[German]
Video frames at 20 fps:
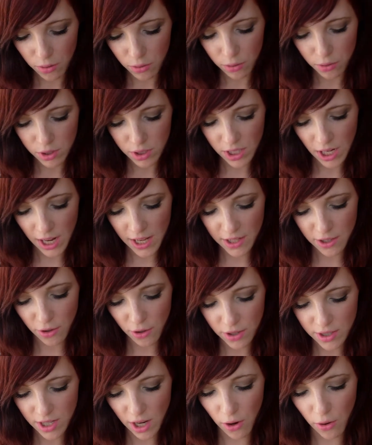Und kann
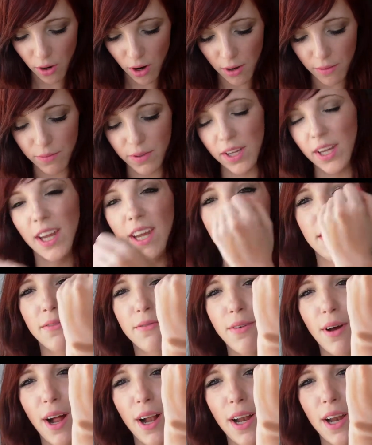ich euch auch auf jeden
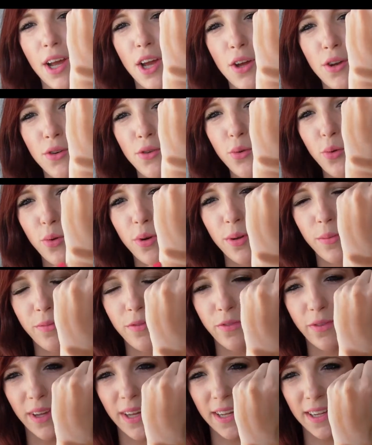Fall nur
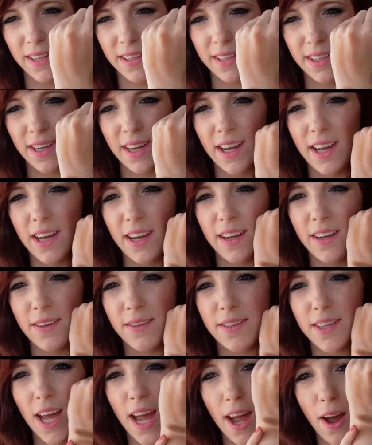empfehlen,
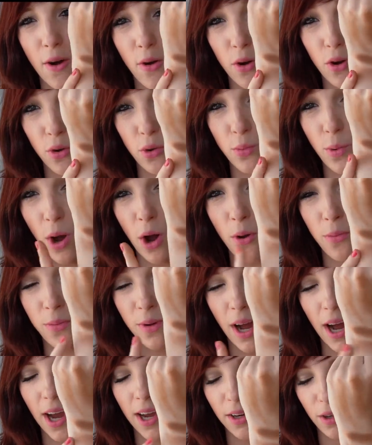äh, da er auch überhaupt
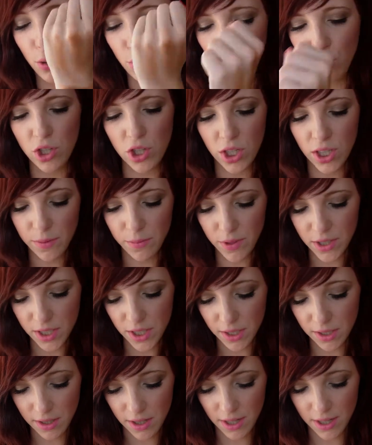gar keinen Rotstich
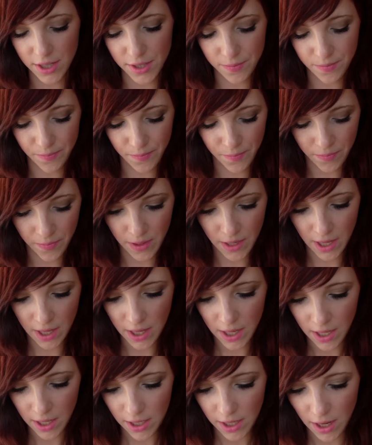mit drin hat.
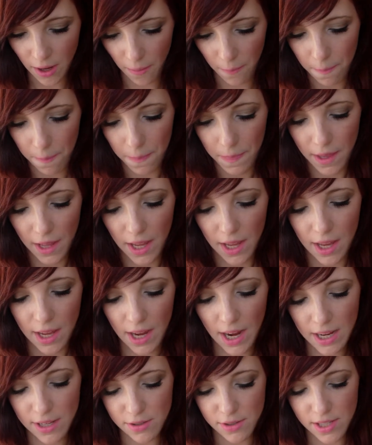Ja,
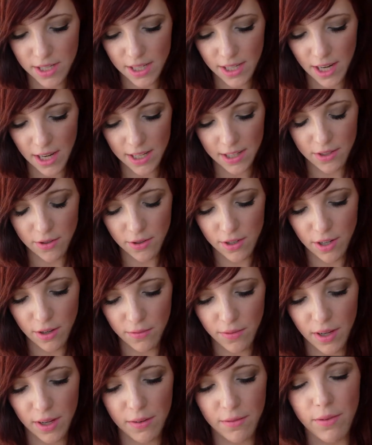also den kann ich euch
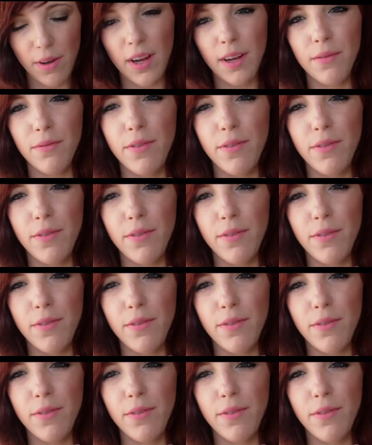auf jeden Fall